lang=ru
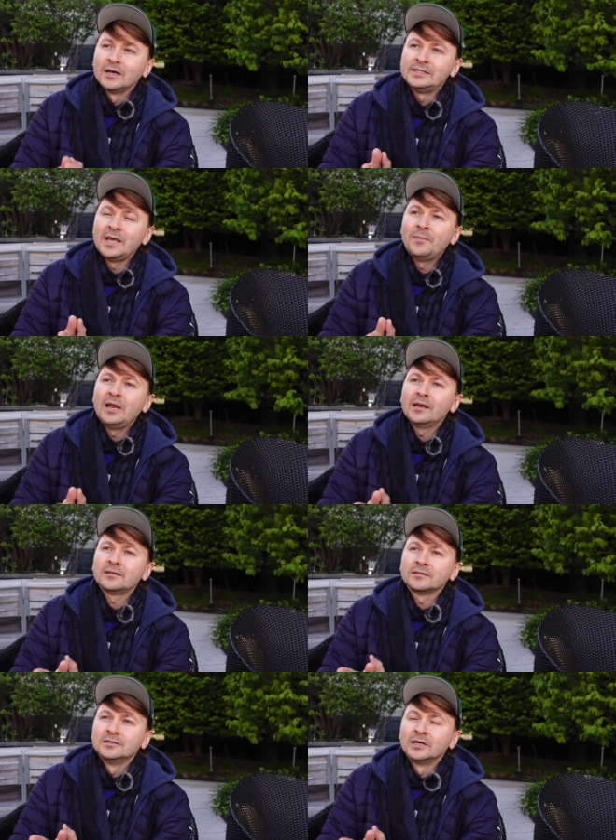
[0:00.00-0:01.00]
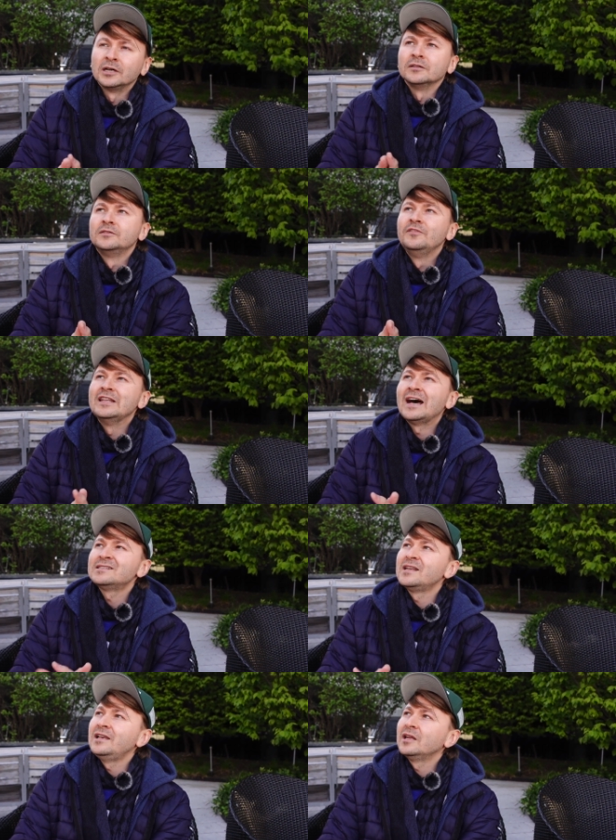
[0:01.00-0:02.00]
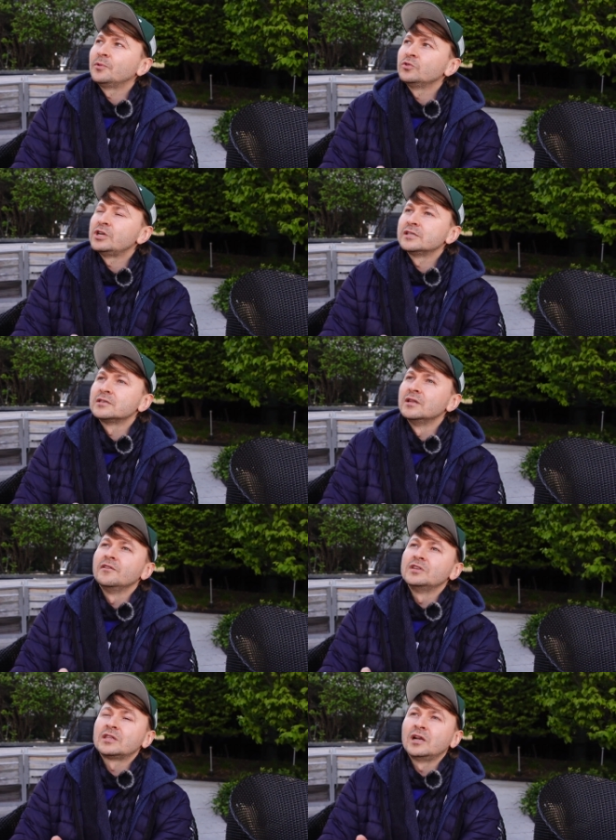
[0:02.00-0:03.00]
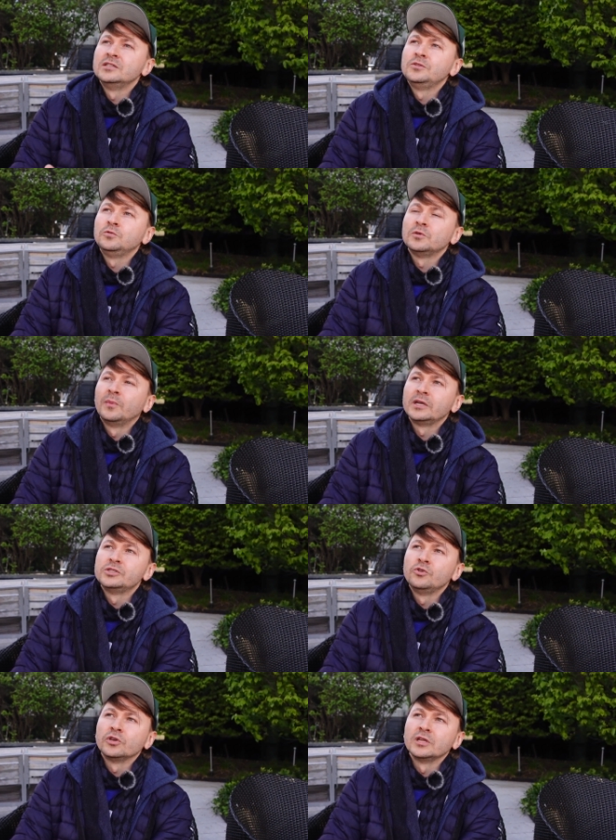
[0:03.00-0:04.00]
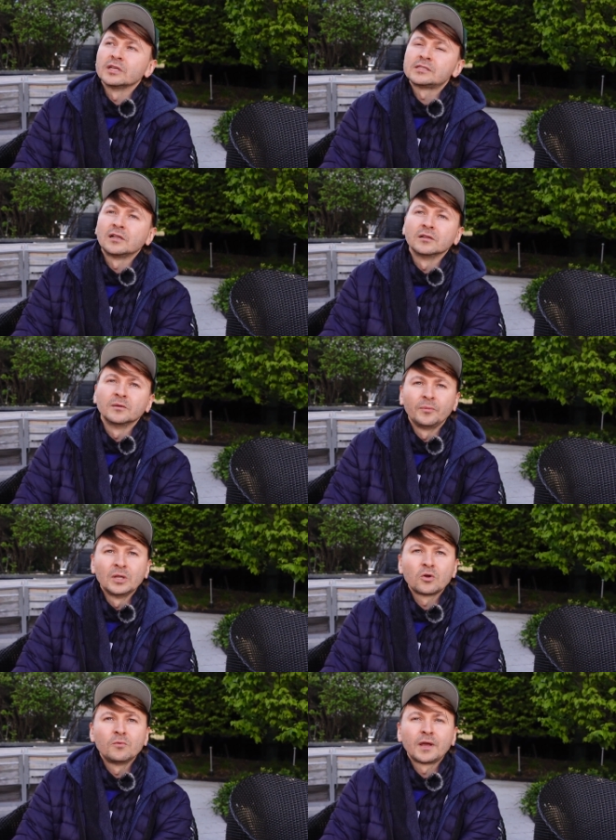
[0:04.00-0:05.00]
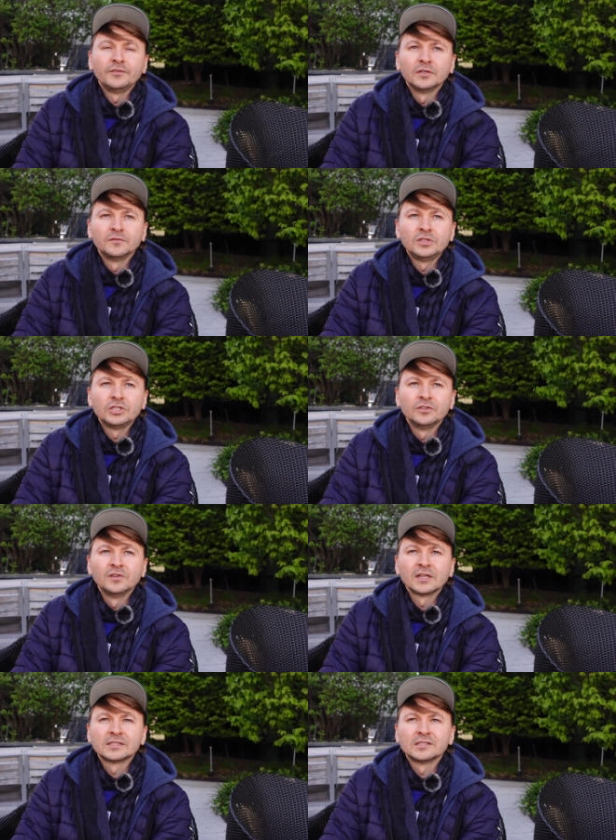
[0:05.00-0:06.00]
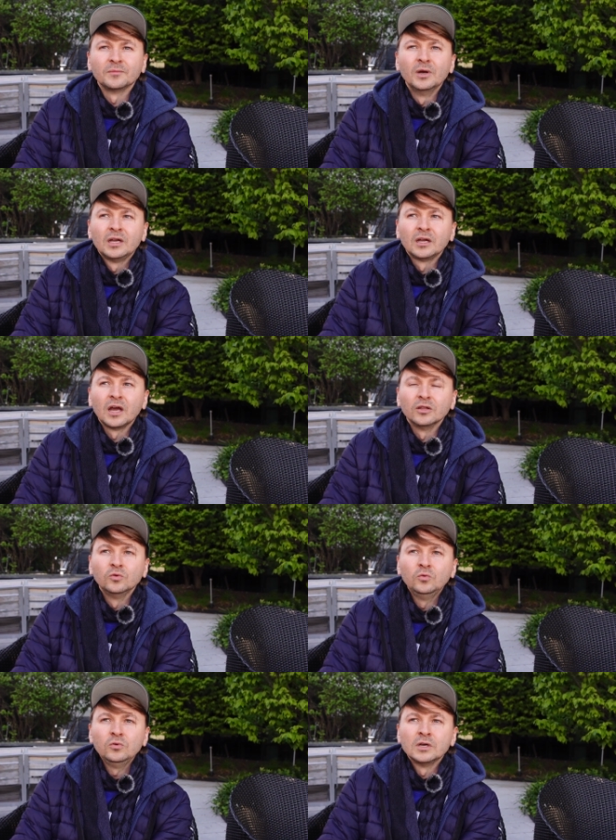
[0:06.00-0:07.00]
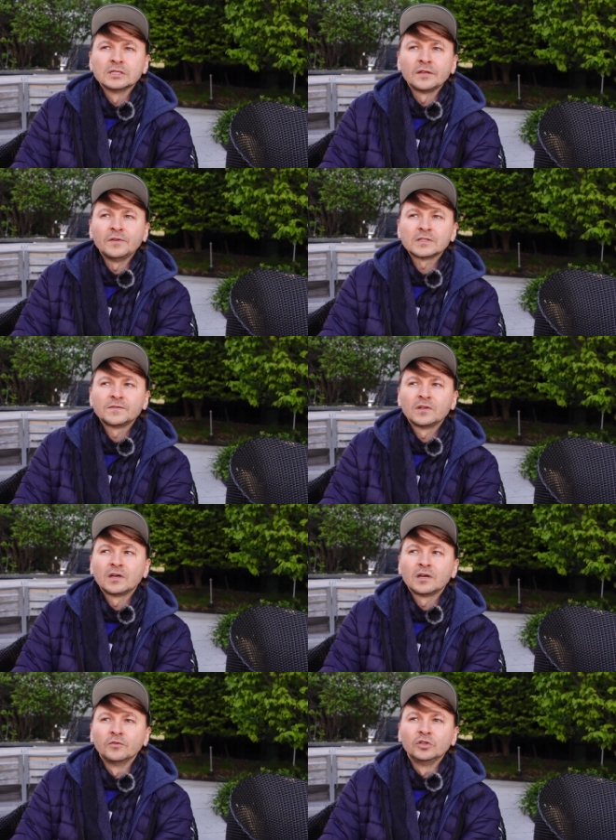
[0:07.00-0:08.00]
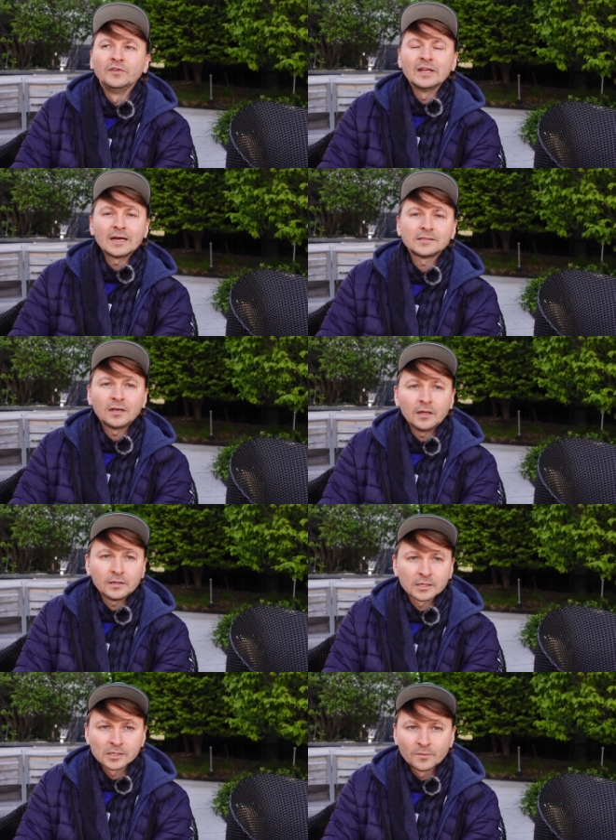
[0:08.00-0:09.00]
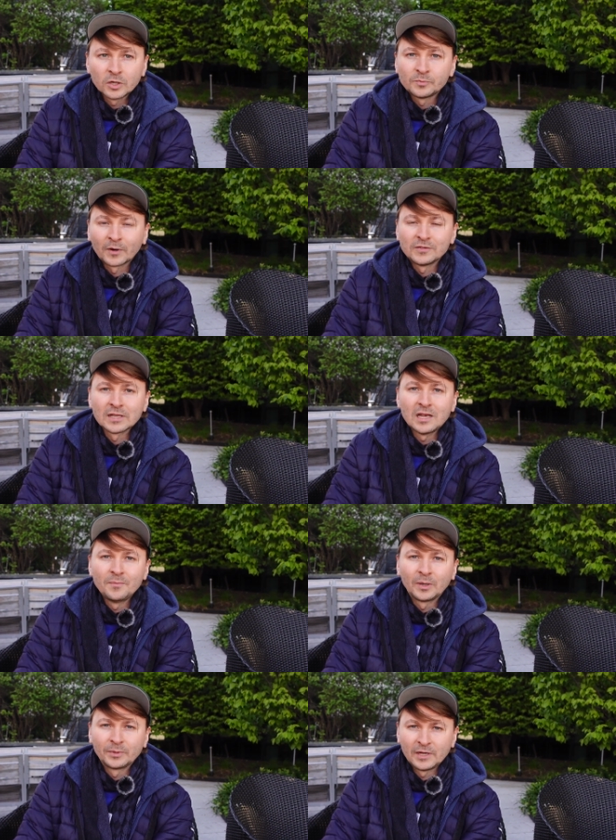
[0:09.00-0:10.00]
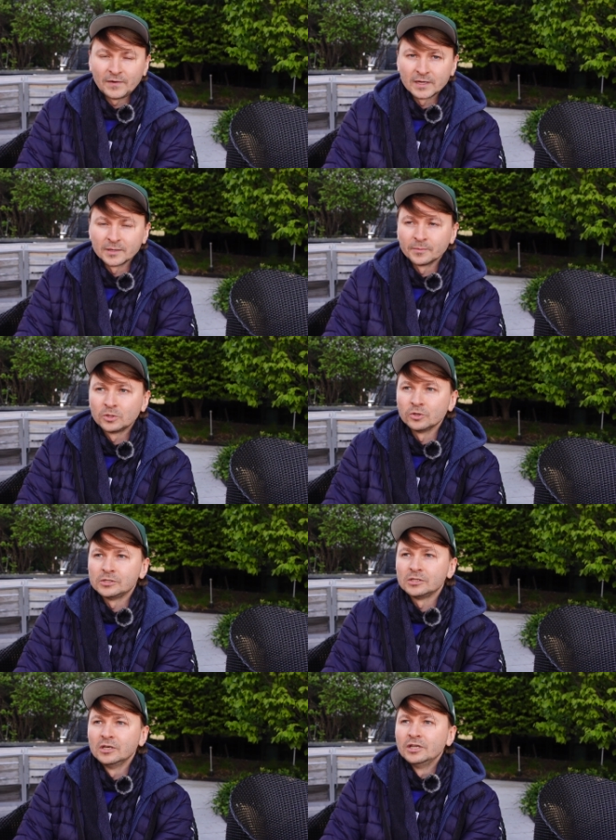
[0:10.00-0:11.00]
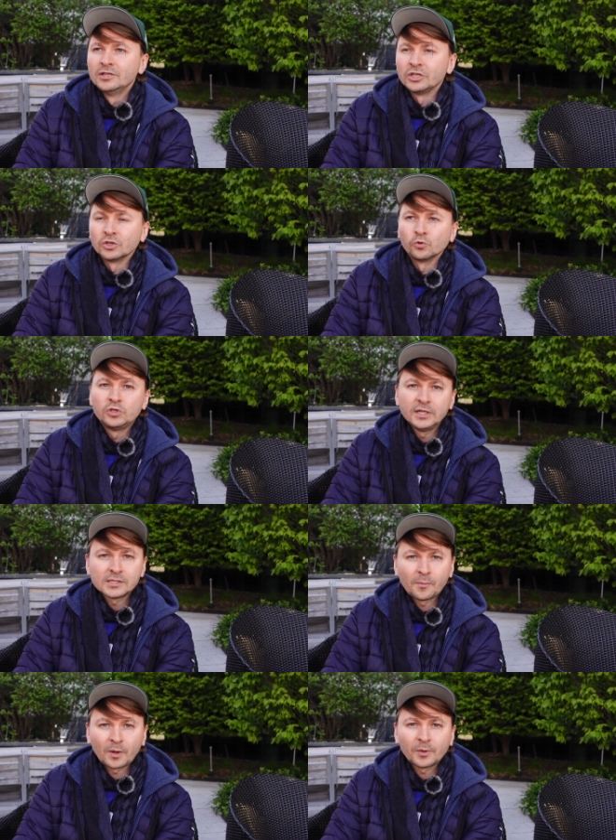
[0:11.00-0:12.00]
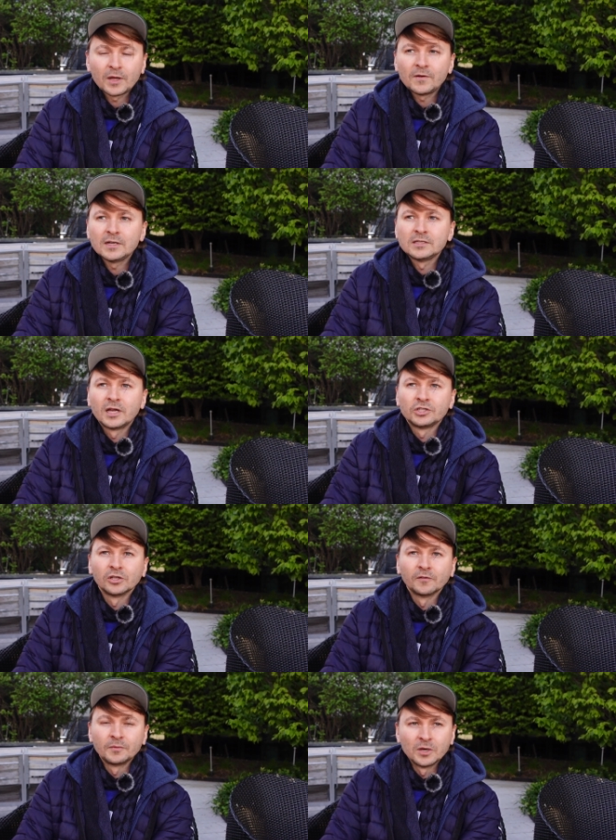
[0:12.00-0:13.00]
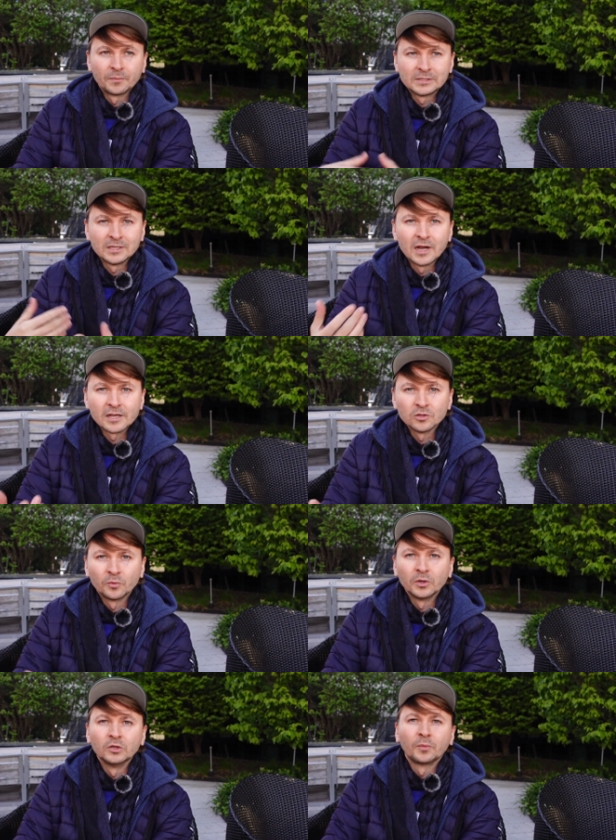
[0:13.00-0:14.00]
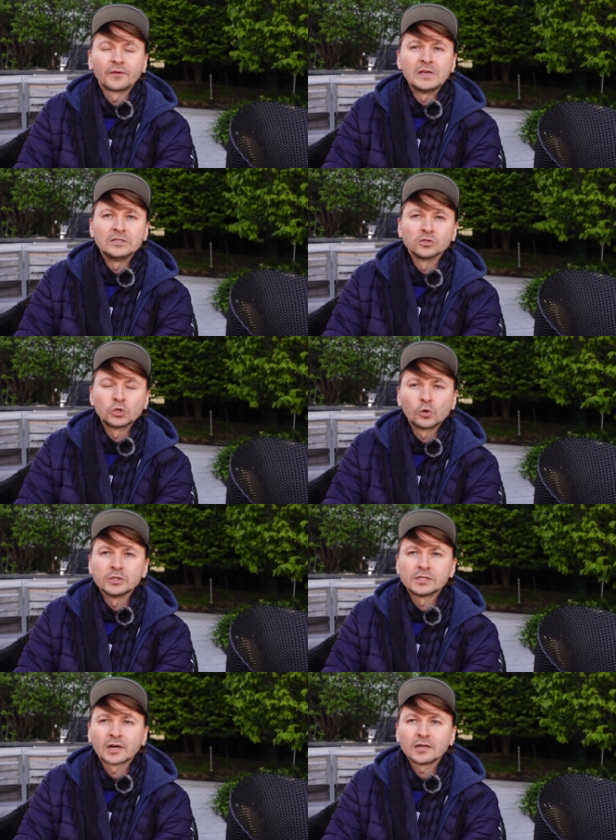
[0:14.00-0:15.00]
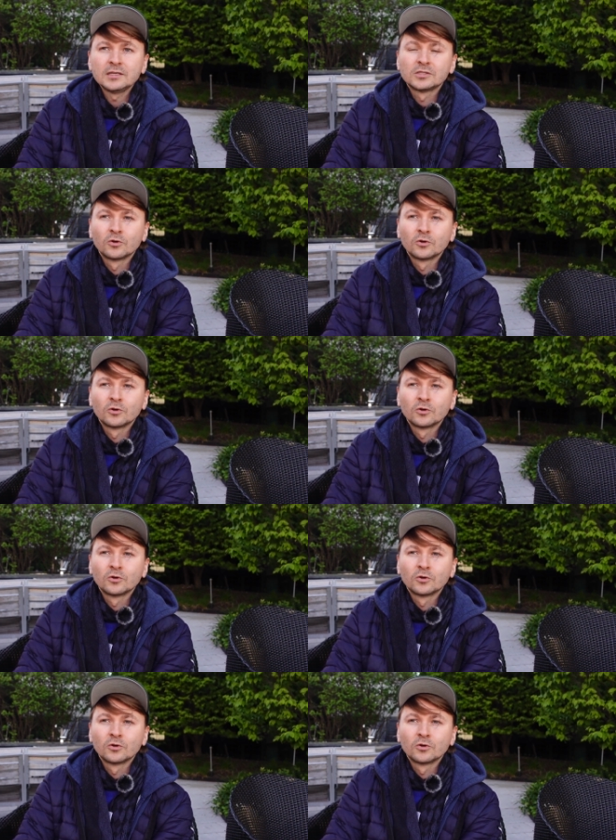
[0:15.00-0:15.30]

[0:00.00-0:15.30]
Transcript: 7 лет 12 а, лет, получается, да, в театральном институте Борис Щукина я стал а, педагогом кафедры в 2012 году. Соответственно, вот 12 лет я занимаюсь профессиональным преподаванием. То есть начал учиться преподавать, начал вообще постигать эту, эту профессию с другой стороны, с